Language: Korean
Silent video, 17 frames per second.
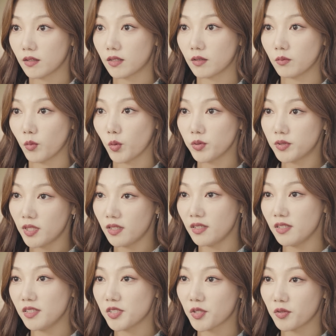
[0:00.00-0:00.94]
그럼
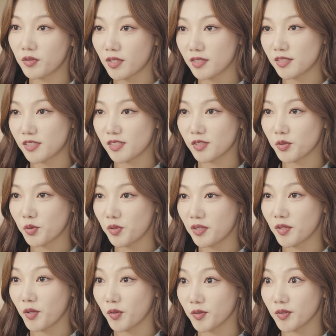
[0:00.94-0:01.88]
오세린이 전단지를
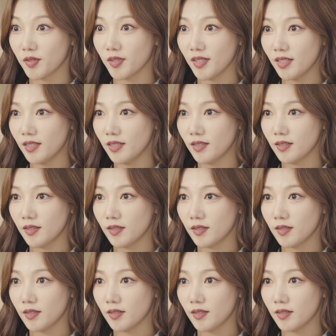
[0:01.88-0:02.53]
손에 넣은 거야?